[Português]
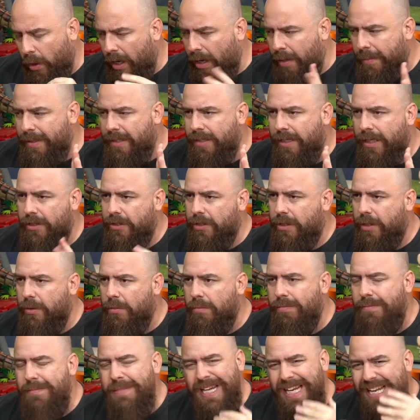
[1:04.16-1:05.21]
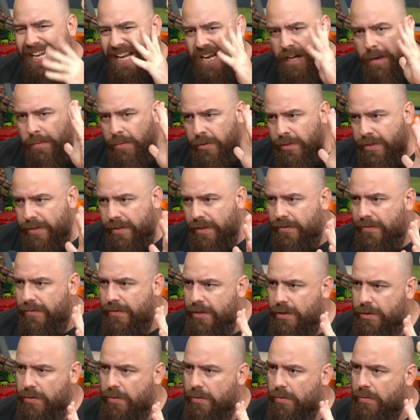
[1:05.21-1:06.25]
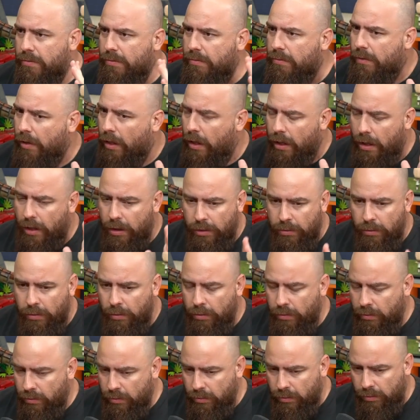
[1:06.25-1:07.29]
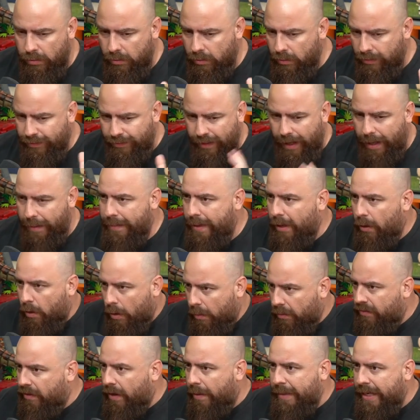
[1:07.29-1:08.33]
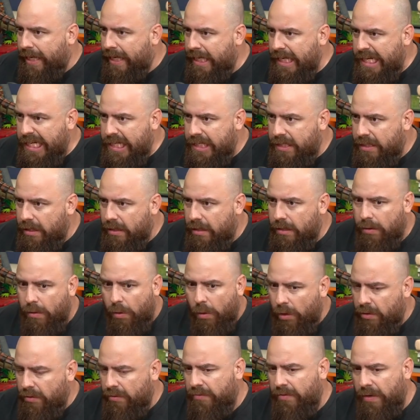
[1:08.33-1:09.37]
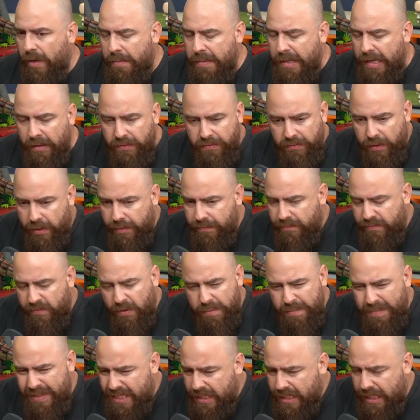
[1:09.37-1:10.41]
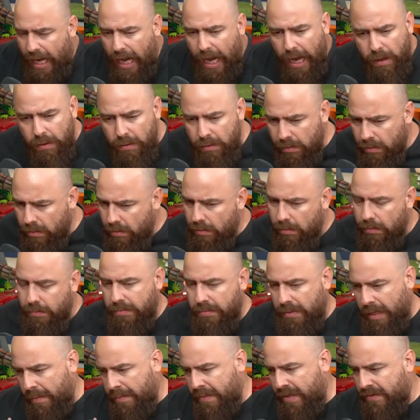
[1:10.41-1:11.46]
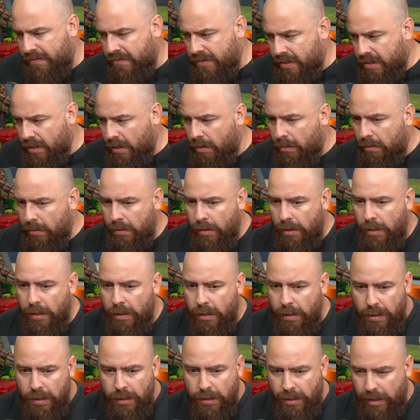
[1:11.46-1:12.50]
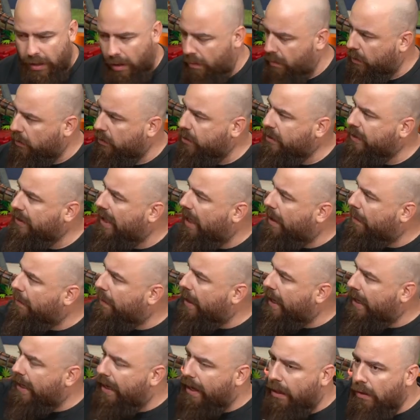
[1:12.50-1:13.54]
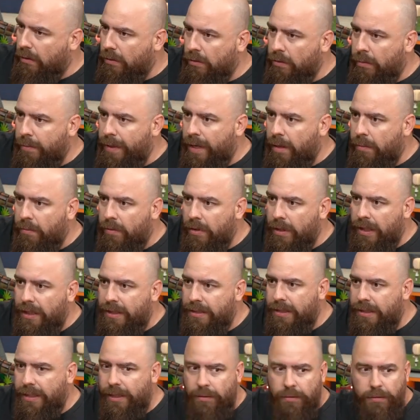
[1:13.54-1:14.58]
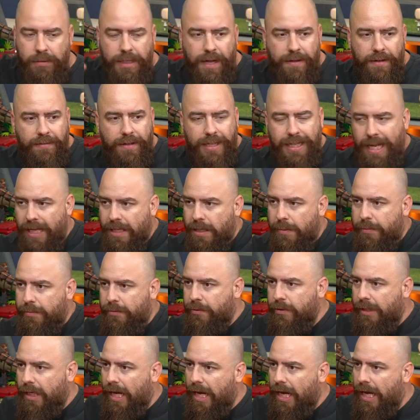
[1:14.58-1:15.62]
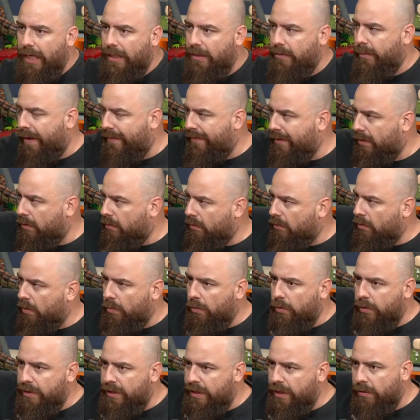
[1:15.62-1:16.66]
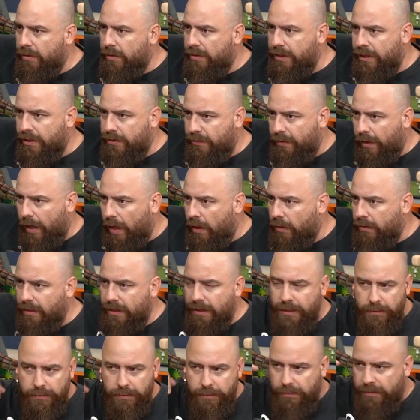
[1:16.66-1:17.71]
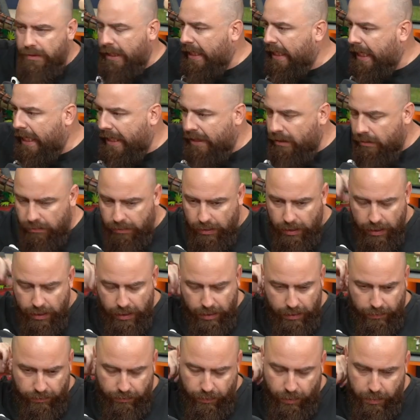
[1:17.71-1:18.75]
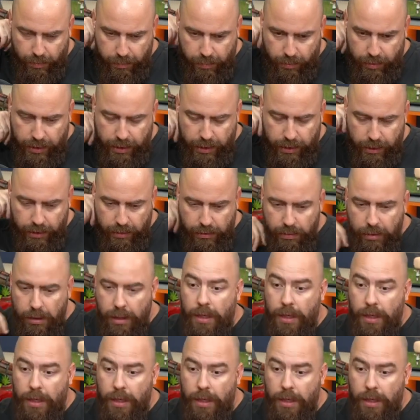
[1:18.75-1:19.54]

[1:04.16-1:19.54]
arbitragem que eu me lembro de ter visto no, no, no Flamengo, como flamenguista, contra o Flamengo. Foi, foi bizarro, na minha visão. Acabou de dar amarelo no mesmo lance que não dava nada para os caras. O Everton tomou cinco ou seis faltas e ninguém foi punido